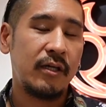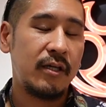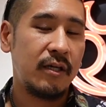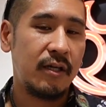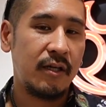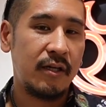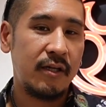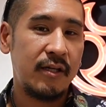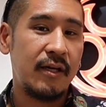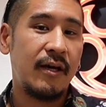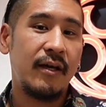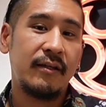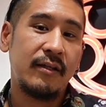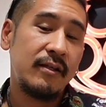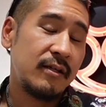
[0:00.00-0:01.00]

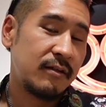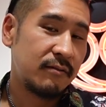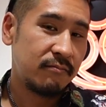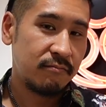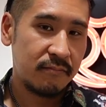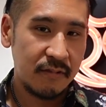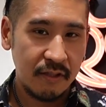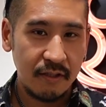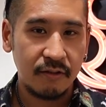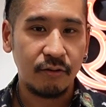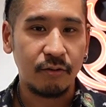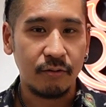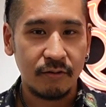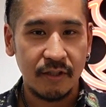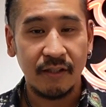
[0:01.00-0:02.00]
quería tener.
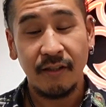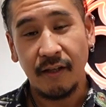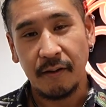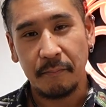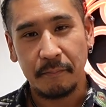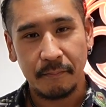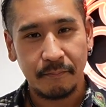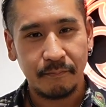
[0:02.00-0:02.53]
Listo, ya está.